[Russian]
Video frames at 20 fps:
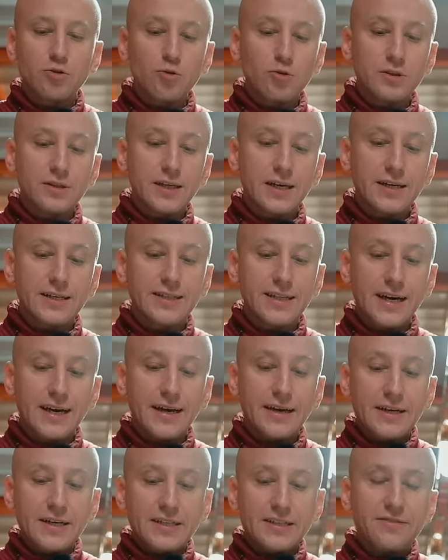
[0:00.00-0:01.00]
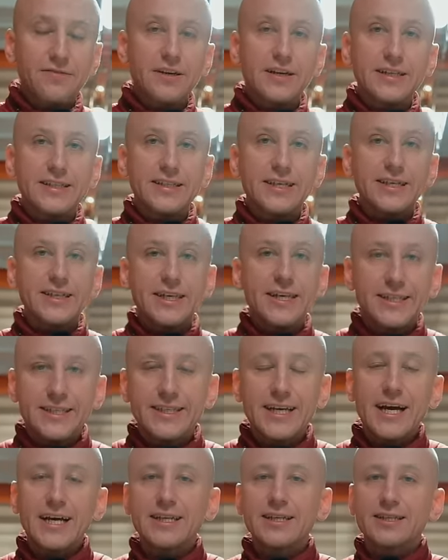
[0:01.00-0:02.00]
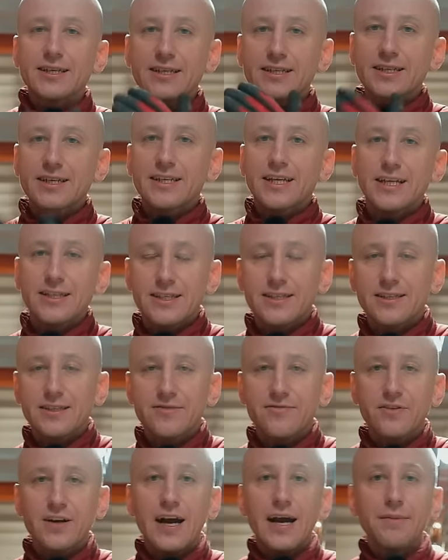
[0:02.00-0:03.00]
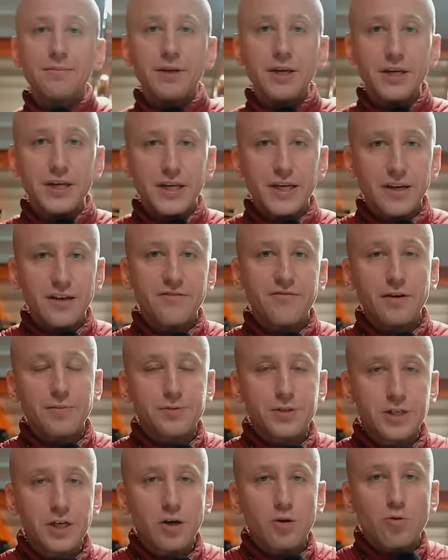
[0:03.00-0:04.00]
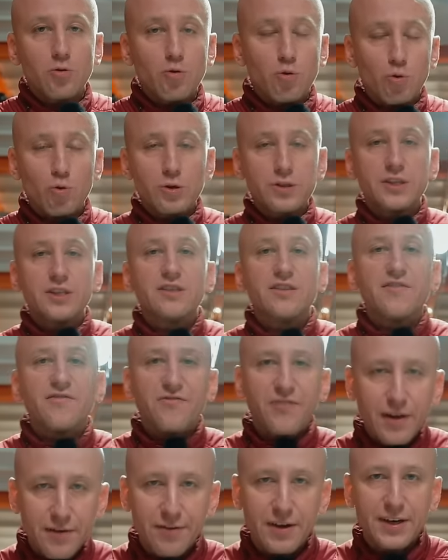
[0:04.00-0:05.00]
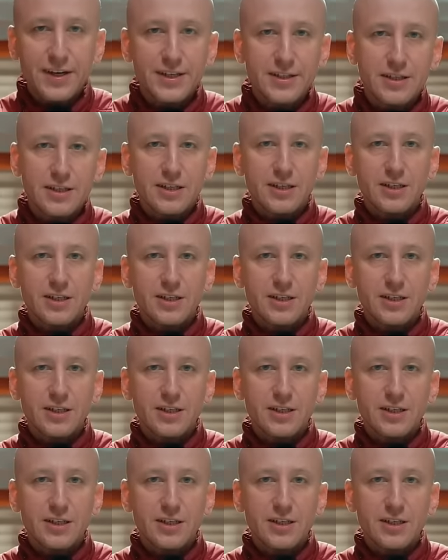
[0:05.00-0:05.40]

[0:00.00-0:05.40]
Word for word: то тогда двигатель не тянет, разгоняется с рывками или вообще уходит в аварийный